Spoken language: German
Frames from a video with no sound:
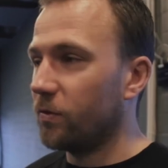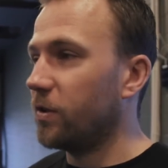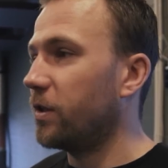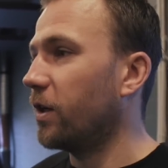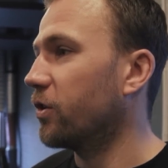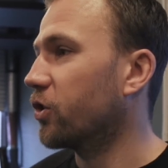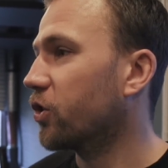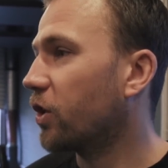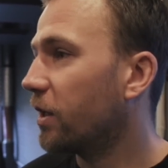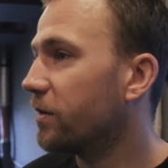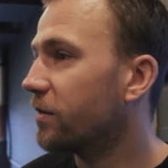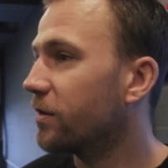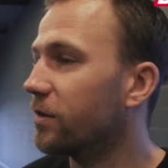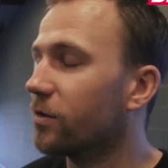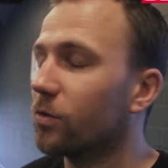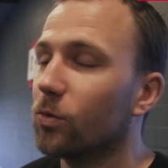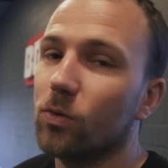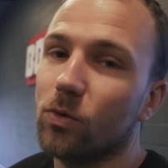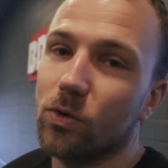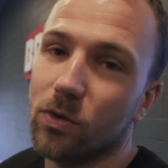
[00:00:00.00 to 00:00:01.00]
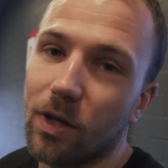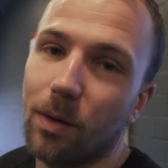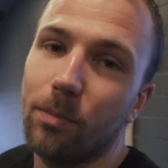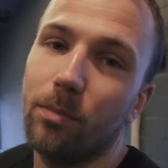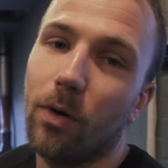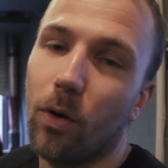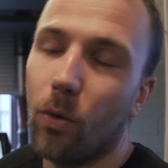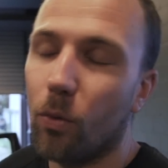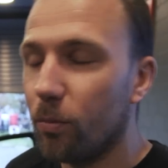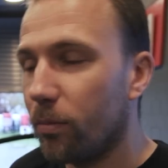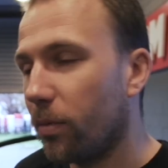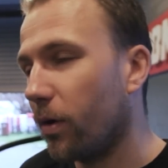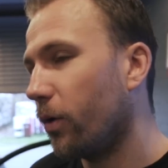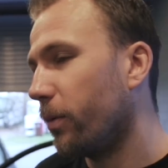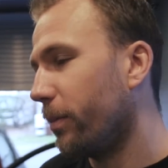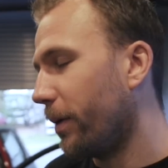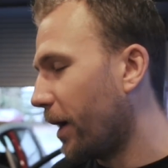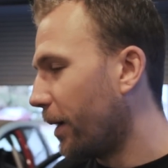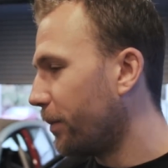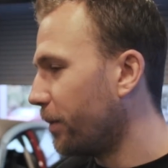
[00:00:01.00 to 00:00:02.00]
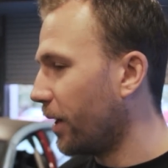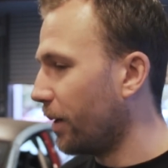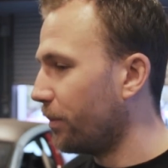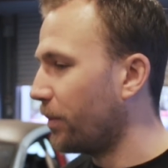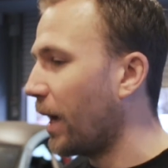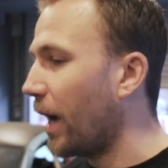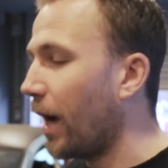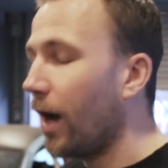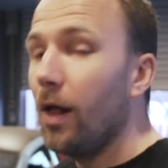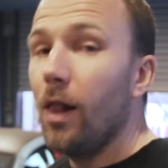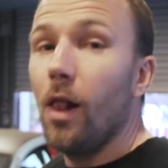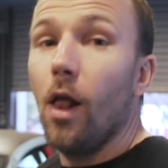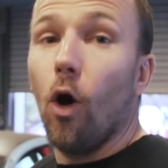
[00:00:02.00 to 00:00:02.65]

Wiederinstandsetzung, Zusammenbau, Umbau, bla bla bla.